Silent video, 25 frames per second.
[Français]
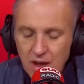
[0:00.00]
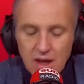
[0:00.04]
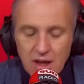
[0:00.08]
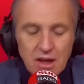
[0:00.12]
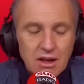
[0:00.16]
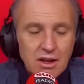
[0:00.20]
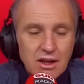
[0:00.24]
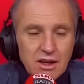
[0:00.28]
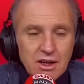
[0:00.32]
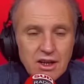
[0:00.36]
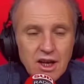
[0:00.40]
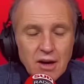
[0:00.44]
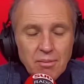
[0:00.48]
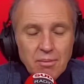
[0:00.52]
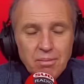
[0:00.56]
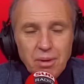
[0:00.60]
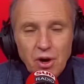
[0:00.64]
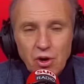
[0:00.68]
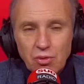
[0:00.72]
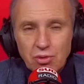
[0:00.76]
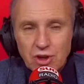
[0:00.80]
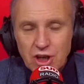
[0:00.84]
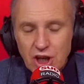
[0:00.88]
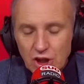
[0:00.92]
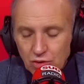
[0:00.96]
Mais il n'y a pas
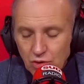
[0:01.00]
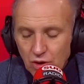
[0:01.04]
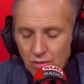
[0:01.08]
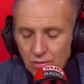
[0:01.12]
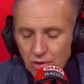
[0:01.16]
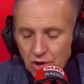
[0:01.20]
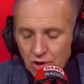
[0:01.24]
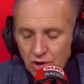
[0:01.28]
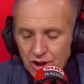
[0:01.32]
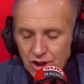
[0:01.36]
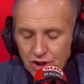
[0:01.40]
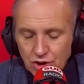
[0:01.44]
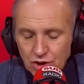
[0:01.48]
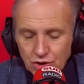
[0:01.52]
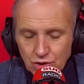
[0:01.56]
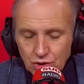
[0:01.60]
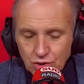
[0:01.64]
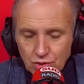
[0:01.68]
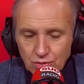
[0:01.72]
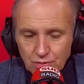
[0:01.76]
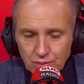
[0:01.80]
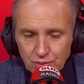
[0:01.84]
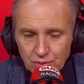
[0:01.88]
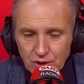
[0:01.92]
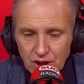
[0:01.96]
obligatoirement des
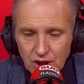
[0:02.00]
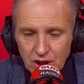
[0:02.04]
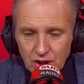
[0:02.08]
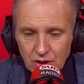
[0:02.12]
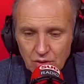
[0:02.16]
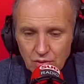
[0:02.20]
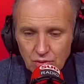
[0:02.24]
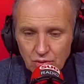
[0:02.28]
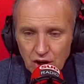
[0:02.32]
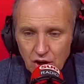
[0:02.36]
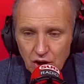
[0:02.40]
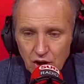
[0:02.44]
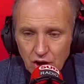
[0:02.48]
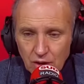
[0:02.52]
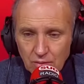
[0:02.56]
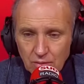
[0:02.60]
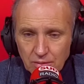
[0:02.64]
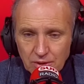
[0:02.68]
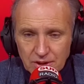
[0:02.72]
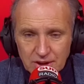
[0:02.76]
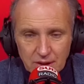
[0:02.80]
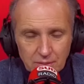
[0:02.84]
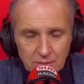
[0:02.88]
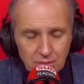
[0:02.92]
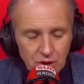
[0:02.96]
jupes ou des, ou des robes,
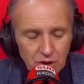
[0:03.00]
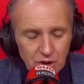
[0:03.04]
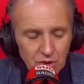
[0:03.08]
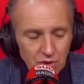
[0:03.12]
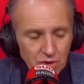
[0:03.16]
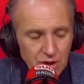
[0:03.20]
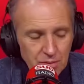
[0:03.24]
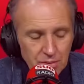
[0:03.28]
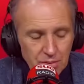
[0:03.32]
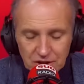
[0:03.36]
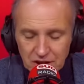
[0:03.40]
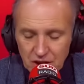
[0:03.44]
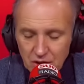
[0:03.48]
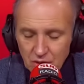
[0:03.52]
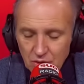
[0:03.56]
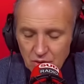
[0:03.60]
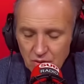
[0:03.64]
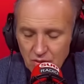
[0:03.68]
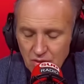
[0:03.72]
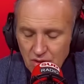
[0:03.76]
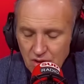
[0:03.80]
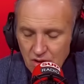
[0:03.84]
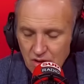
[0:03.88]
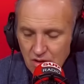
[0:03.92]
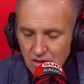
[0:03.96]
ça peut être des pantalons
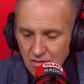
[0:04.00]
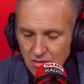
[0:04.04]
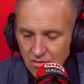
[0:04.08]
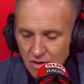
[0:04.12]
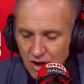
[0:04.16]
Non.